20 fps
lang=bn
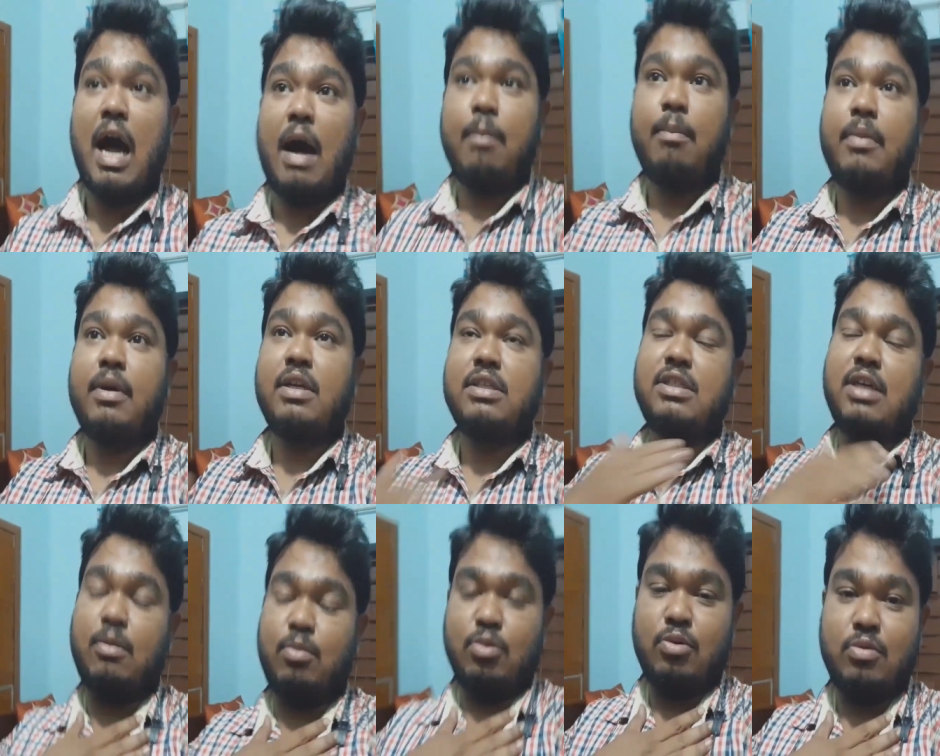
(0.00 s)
আমরা
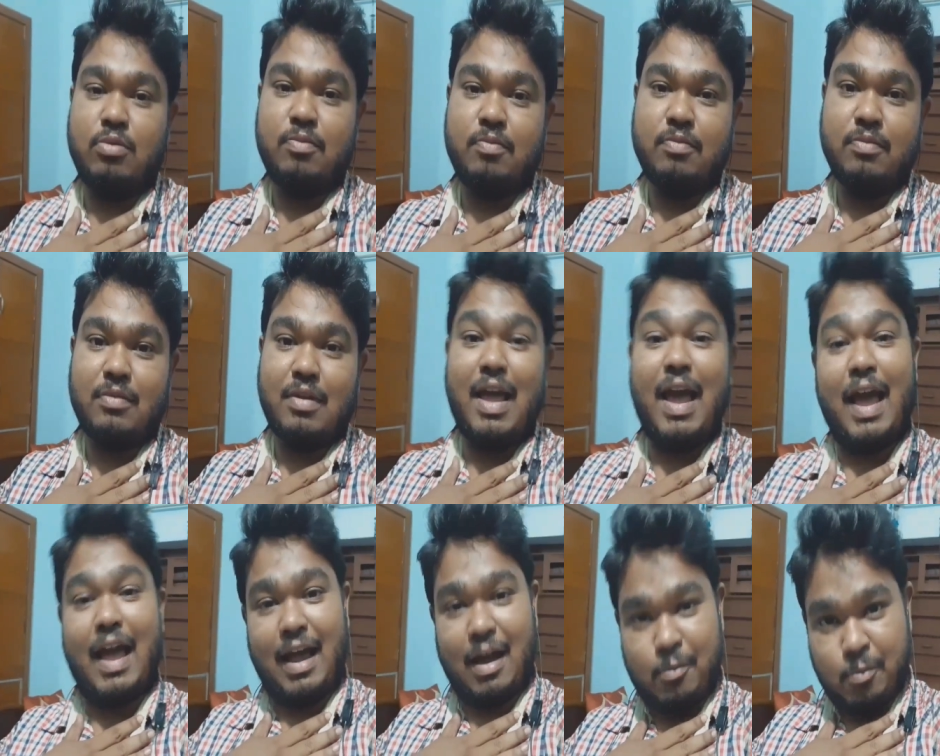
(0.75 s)
যাব
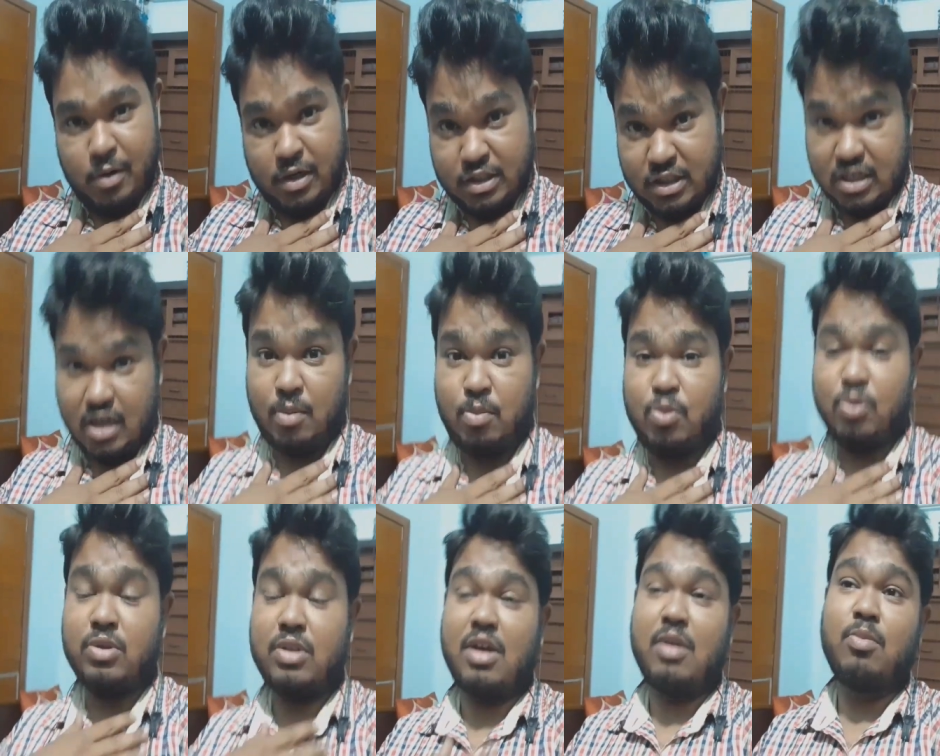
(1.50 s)
হ্যাঁ আমরা যাব
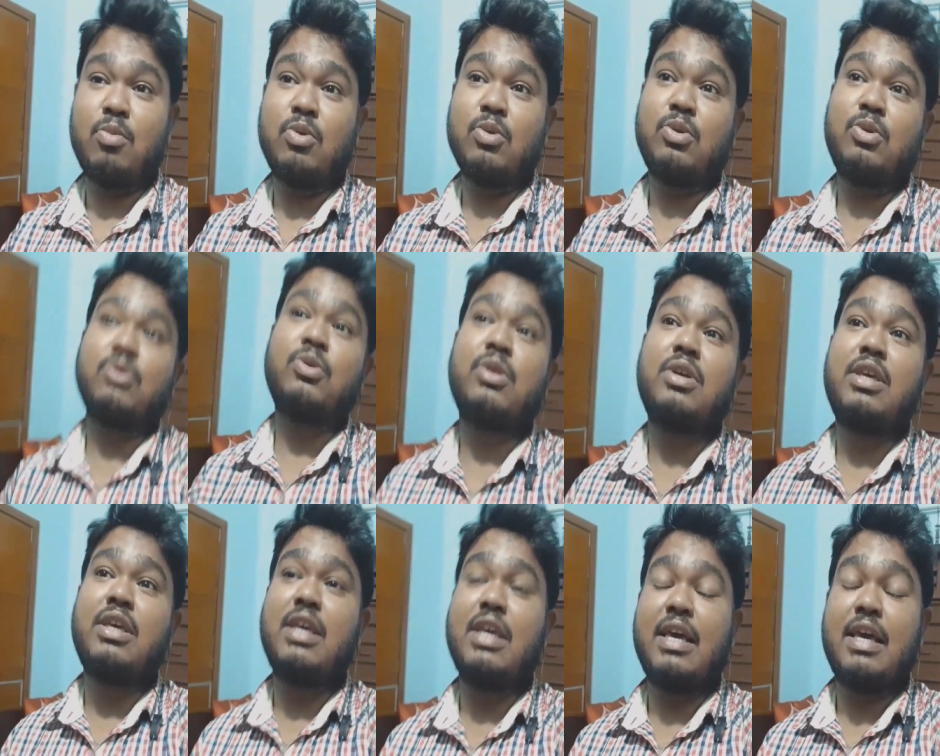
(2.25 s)
তার মধ্যেও
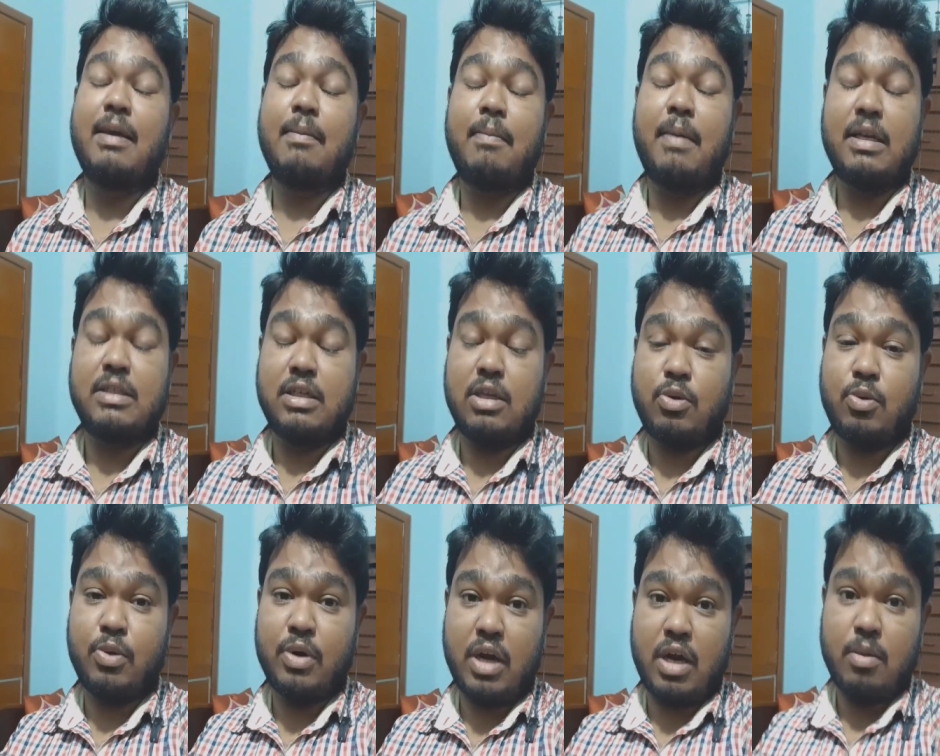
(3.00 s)
গিয়ে বাজার
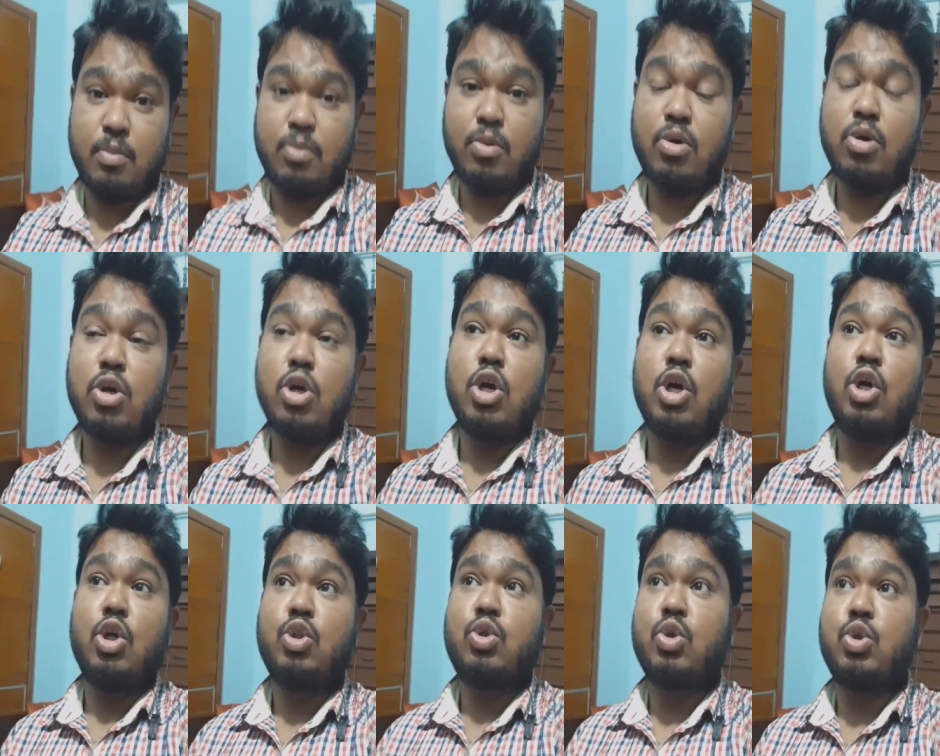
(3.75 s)
করে আনবো
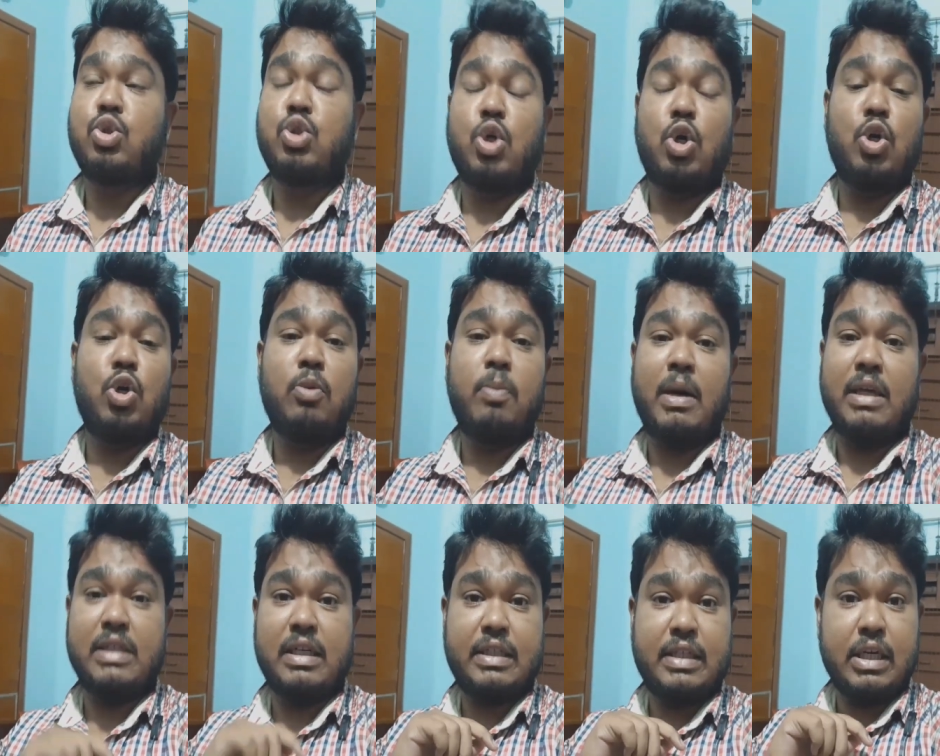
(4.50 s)
তো চলো
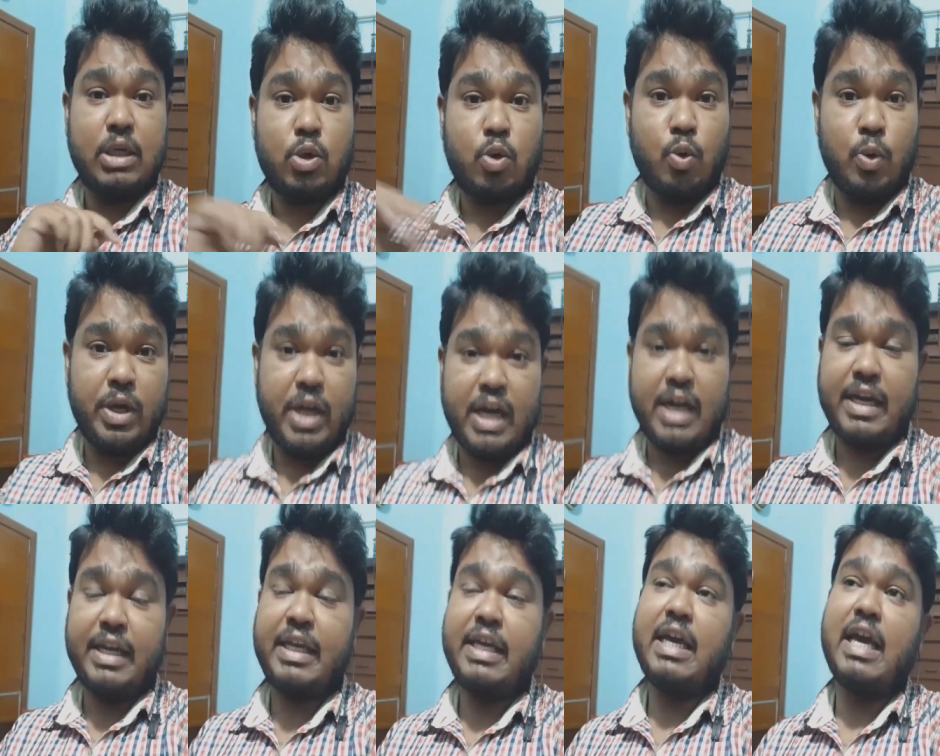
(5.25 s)
বাজারটা করে
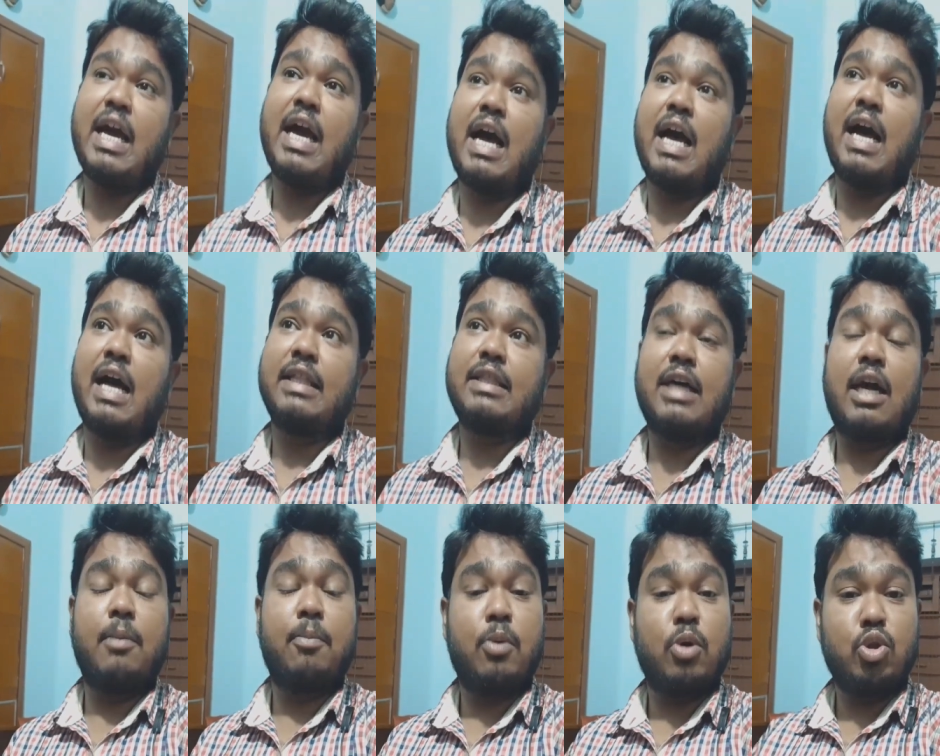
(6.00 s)
আনি
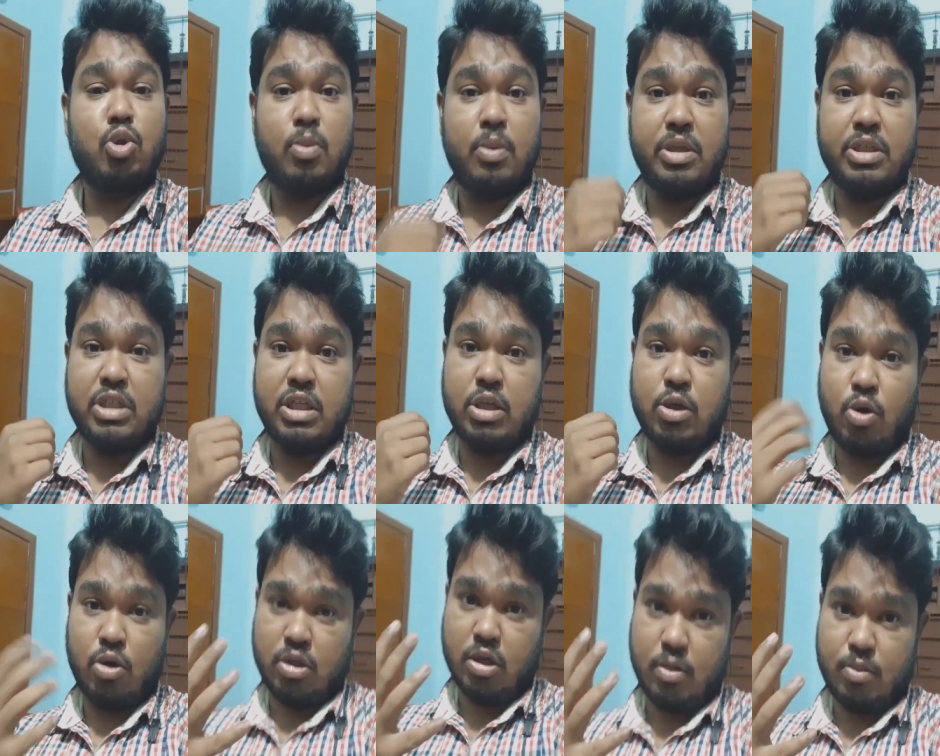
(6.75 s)
তারপর তোমাদের সাথে
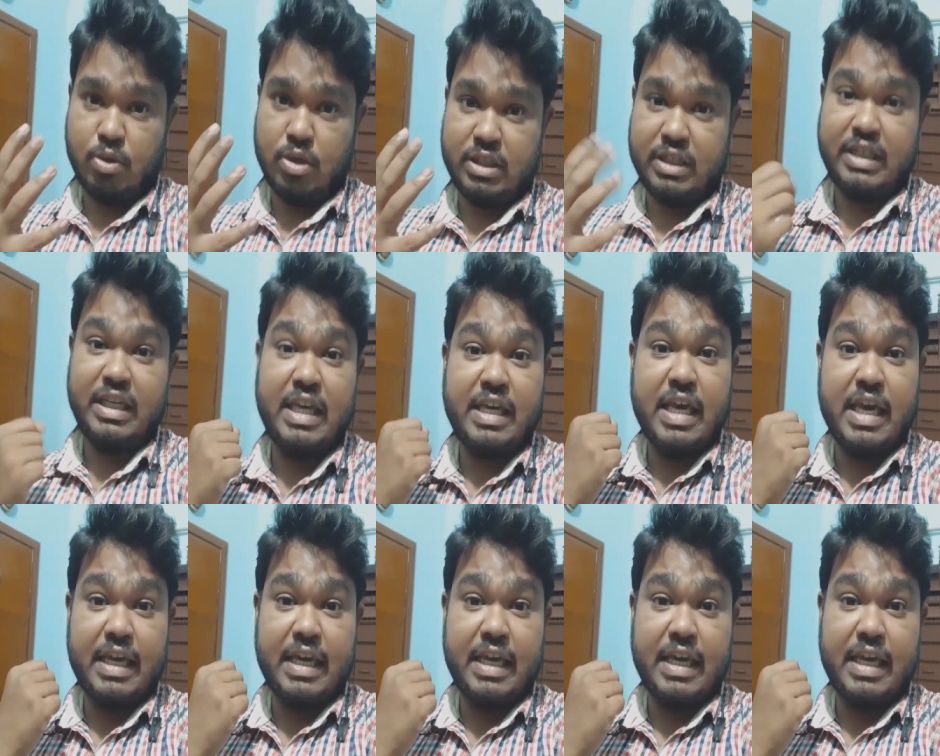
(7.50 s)
কথা বলছি কী কী